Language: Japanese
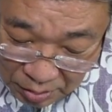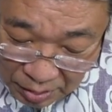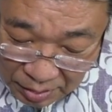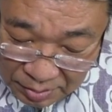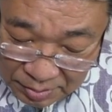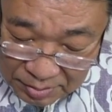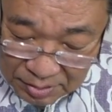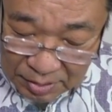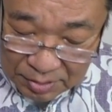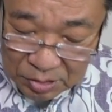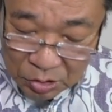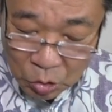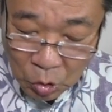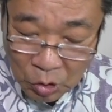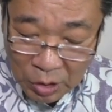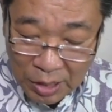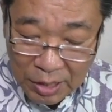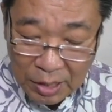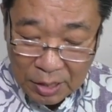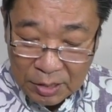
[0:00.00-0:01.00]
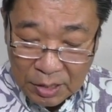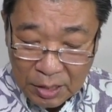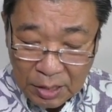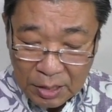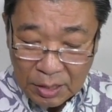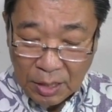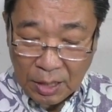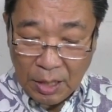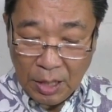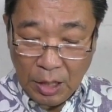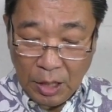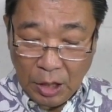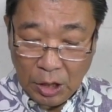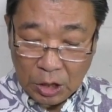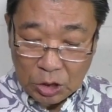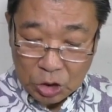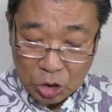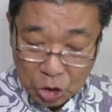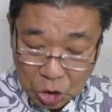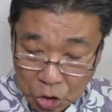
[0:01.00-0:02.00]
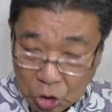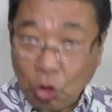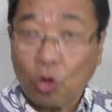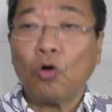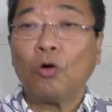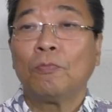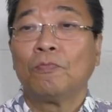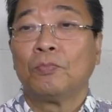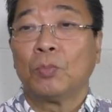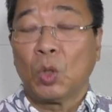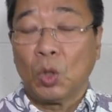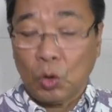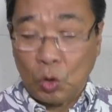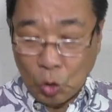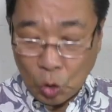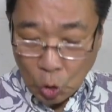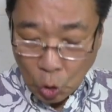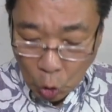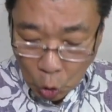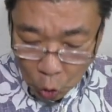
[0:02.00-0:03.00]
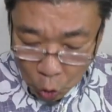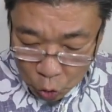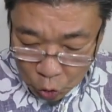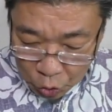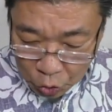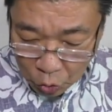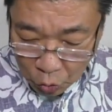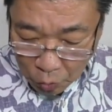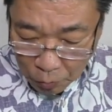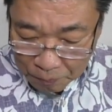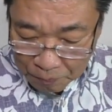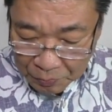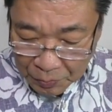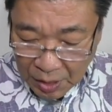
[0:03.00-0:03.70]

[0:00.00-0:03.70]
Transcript: 演説の中に血とロークと